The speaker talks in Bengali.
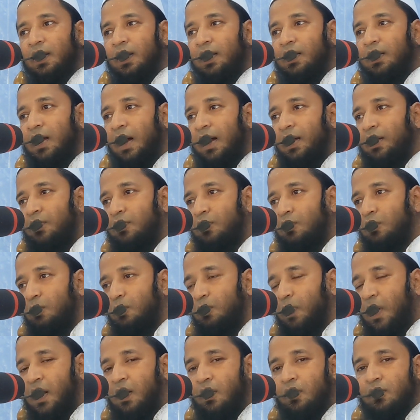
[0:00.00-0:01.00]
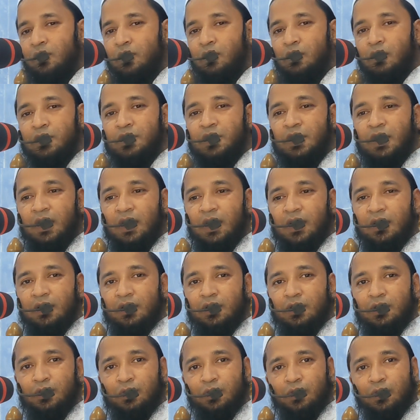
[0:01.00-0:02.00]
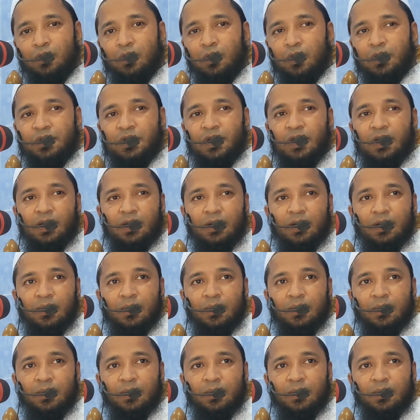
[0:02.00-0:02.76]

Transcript: এই দায়িত্ব পালন করছিলেন শুরু করছেন